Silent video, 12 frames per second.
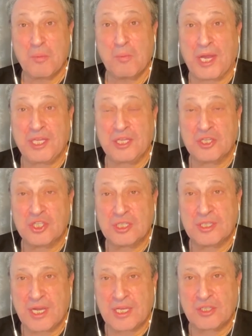Байден же
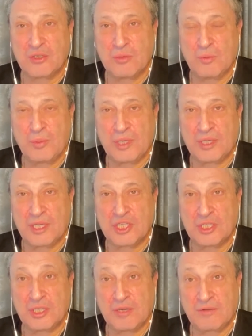сразу ему
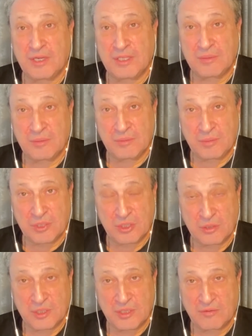предложил, давайте мы
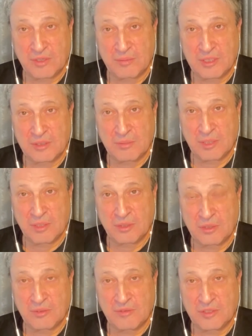пришлем за вами
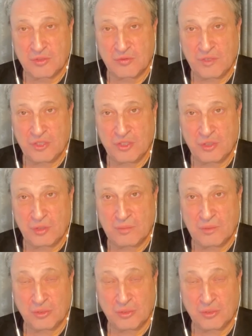самолеты, мы вас увезем.